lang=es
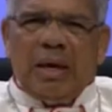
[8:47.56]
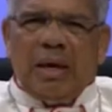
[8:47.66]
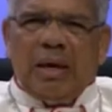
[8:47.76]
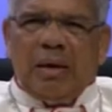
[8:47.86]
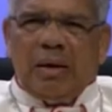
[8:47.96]

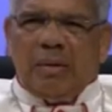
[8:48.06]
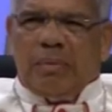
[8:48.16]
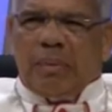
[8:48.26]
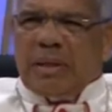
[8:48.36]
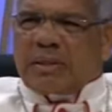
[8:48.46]

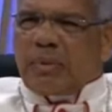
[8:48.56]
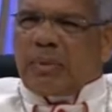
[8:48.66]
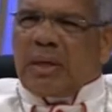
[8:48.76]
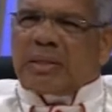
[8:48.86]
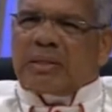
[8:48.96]
de,
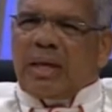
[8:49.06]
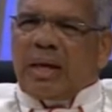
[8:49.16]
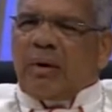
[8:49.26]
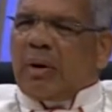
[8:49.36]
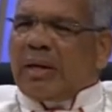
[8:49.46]

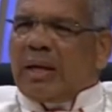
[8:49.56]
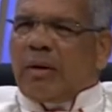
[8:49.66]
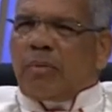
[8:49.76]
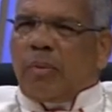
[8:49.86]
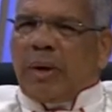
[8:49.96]
percibirse en
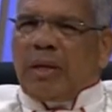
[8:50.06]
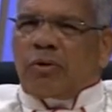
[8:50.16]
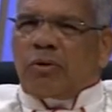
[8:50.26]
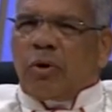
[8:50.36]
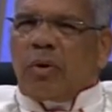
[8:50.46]
cualquier
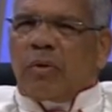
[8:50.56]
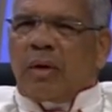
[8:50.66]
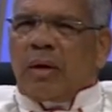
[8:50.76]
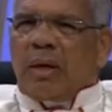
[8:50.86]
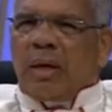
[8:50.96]
momento.
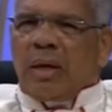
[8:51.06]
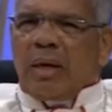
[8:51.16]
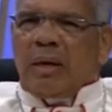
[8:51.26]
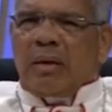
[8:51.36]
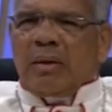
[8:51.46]

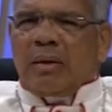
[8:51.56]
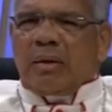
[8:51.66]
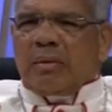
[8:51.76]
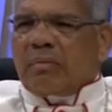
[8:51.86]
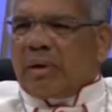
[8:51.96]
Eh,
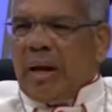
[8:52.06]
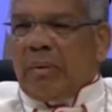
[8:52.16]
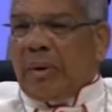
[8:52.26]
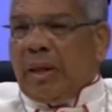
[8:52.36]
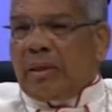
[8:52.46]

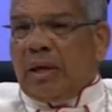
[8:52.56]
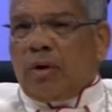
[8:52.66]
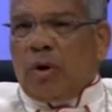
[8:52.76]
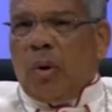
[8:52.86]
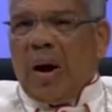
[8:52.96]
realmente
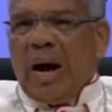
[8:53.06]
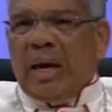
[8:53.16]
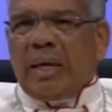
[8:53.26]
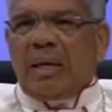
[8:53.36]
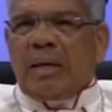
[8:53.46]
no
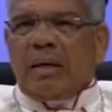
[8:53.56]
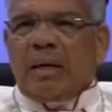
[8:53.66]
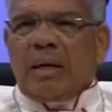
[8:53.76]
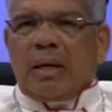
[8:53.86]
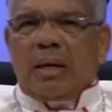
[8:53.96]
hay
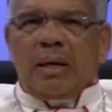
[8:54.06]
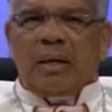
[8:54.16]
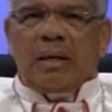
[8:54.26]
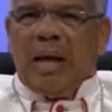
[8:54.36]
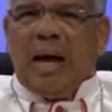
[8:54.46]

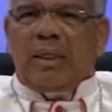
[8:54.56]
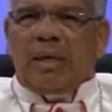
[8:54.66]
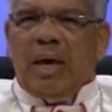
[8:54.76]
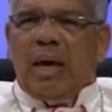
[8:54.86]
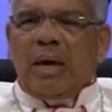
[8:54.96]
eh,
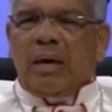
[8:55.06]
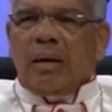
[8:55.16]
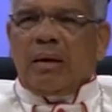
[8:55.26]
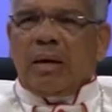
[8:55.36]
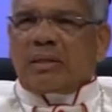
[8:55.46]
nadie
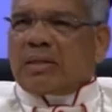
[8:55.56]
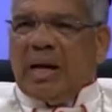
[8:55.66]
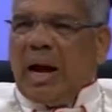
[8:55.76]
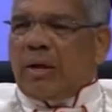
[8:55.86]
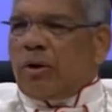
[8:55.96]

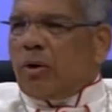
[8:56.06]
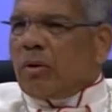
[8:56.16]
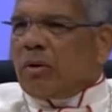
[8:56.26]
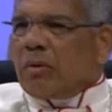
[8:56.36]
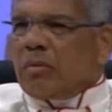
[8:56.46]
extraño,
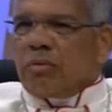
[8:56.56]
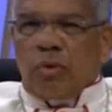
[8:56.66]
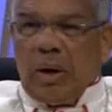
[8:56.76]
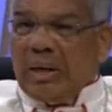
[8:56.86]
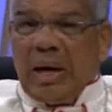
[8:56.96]

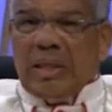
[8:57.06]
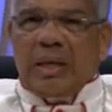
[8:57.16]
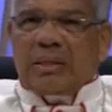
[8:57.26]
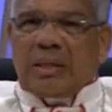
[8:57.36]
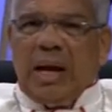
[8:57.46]
no hay
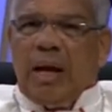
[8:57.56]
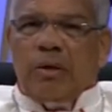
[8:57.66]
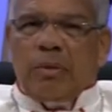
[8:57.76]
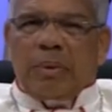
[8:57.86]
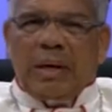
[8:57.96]
nadie
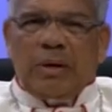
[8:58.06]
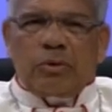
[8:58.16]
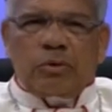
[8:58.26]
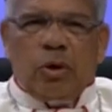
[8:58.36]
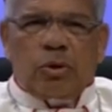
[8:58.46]
extraño para
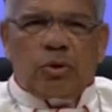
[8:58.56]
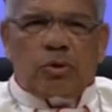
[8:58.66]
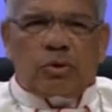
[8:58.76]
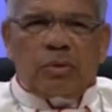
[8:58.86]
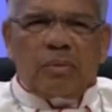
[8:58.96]

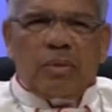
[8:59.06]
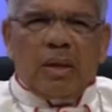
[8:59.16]
nosotros.